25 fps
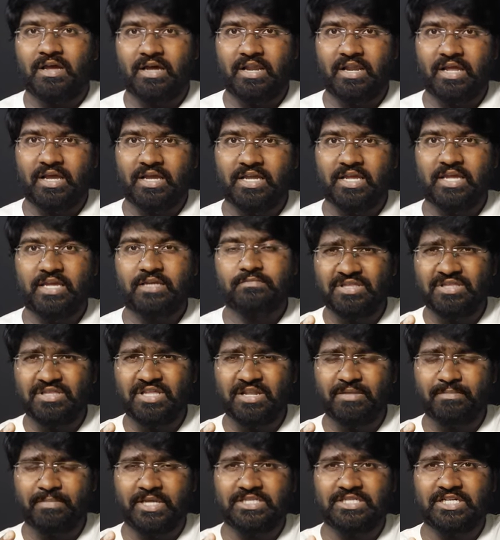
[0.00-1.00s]
అలాగే
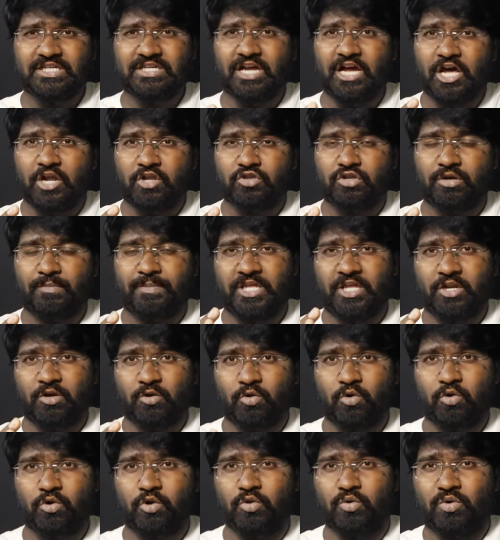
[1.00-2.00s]
దీని బడ్జెట్ ఆరు వందల పదిహేను
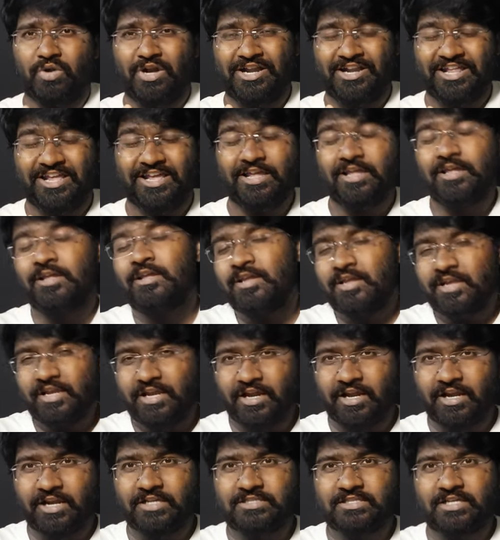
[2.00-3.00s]
కోట్లు అంటే
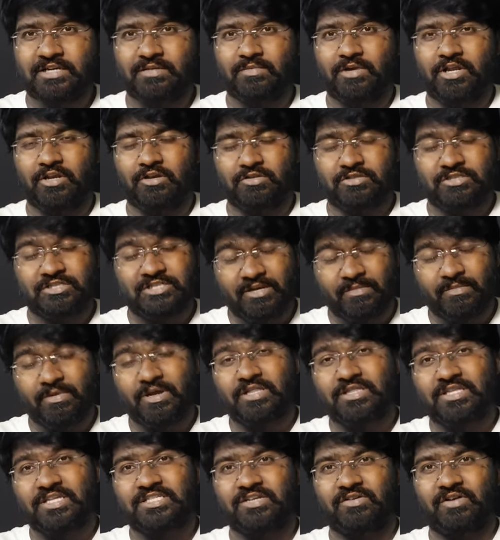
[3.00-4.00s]
ఇంగ్లీష్ సినిమాల్లో
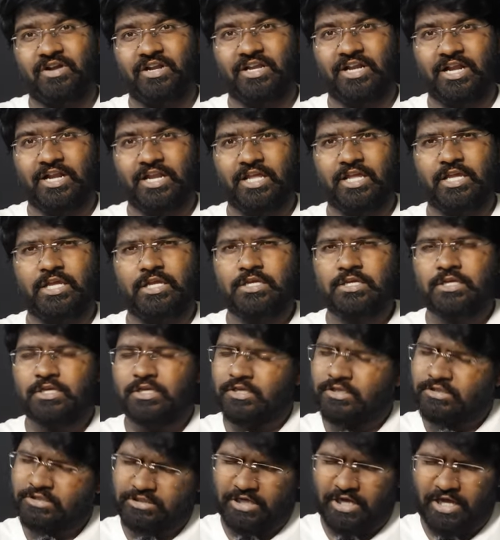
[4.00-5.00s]
సినిమాలు తీసేవాటికంటే
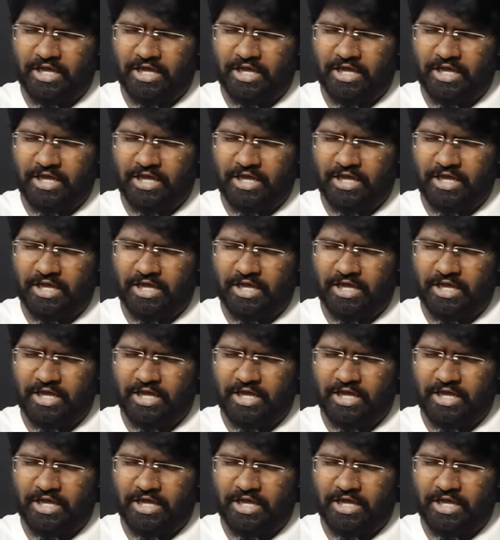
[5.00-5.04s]
కంటే